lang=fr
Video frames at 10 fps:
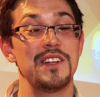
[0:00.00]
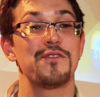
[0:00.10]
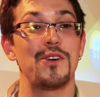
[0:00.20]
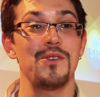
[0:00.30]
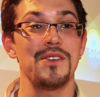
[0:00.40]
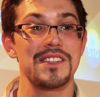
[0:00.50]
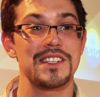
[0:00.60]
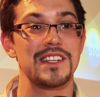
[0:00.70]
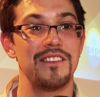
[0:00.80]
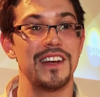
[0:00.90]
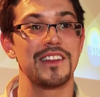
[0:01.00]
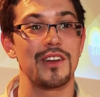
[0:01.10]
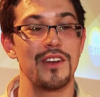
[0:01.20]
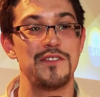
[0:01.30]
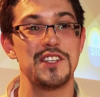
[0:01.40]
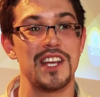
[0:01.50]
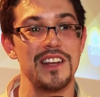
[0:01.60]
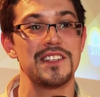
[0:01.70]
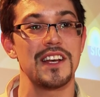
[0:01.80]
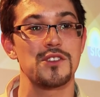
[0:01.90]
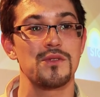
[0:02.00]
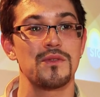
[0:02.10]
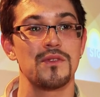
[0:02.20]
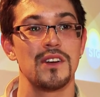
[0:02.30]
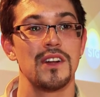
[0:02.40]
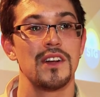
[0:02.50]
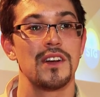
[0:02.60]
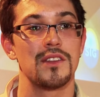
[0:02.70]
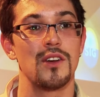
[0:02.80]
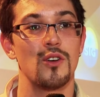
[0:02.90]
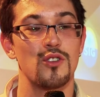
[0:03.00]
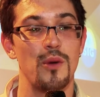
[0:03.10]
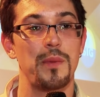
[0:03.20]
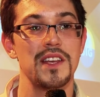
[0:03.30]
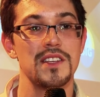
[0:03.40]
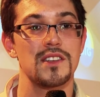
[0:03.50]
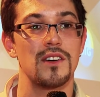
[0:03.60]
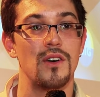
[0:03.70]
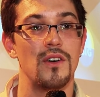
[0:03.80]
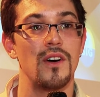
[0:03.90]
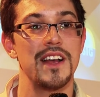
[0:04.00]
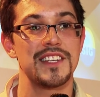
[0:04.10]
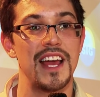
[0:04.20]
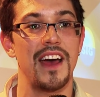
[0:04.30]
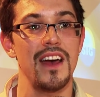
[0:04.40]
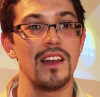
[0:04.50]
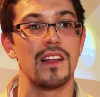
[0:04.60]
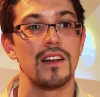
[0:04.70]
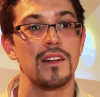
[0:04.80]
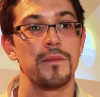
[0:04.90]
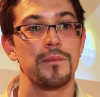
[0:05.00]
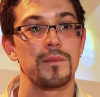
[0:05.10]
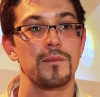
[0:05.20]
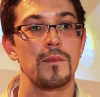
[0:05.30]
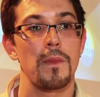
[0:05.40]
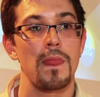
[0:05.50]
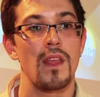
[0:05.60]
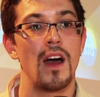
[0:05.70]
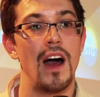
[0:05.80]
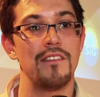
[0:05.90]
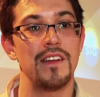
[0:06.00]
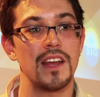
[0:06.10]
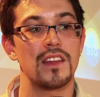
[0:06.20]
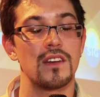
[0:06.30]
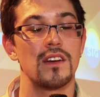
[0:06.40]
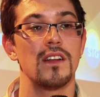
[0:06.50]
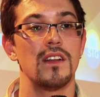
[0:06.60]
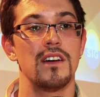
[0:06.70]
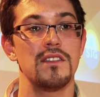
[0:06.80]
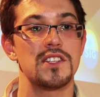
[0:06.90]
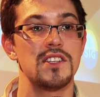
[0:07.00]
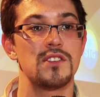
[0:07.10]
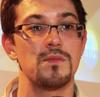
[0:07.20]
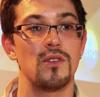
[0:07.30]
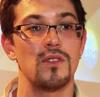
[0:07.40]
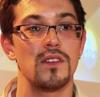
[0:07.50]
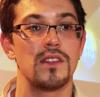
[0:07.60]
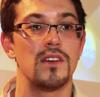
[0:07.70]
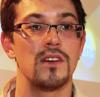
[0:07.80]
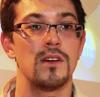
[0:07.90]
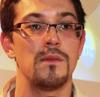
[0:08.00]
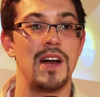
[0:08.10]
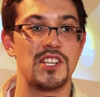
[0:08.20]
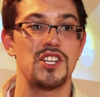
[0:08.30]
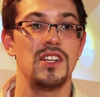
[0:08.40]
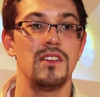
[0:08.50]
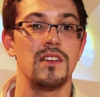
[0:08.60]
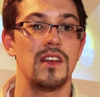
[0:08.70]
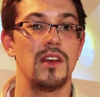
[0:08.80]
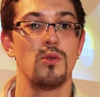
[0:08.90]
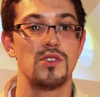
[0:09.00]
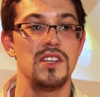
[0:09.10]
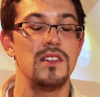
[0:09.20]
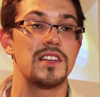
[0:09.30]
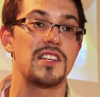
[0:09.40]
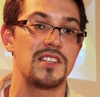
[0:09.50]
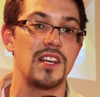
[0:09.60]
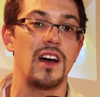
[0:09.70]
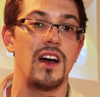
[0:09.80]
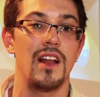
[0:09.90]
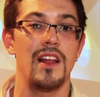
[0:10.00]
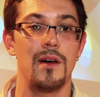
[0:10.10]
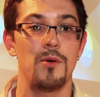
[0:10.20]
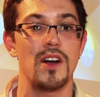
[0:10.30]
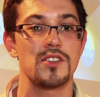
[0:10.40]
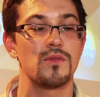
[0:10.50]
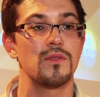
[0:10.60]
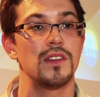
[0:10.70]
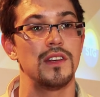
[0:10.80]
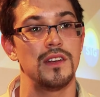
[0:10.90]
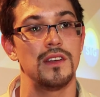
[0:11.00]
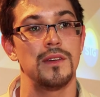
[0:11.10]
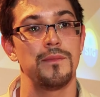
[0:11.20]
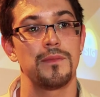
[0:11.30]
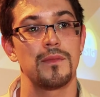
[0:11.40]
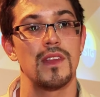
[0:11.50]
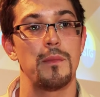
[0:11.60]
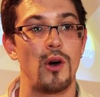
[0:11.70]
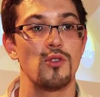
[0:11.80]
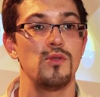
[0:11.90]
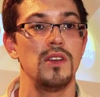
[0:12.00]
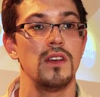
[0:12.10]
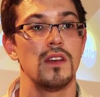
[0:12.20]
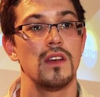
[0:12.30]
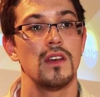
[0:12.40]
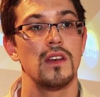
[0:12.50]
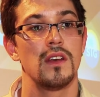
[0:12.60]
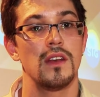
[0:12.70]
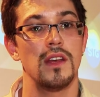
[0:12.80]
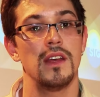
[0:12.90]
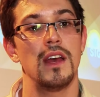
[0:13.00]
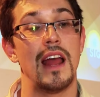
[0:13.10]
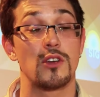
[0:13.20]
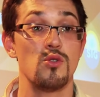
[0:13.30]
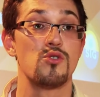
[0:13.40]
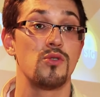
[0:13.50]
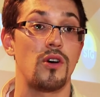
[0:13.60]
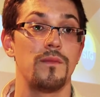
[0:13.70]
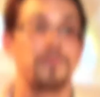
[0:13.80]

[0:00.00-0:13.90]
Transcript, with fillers: 000 francs, ça va être l'officialisation de l'entreprise en SARL avec l'investissement de machines et outils nécessaires à l'élaboration des, des produits et à la culture.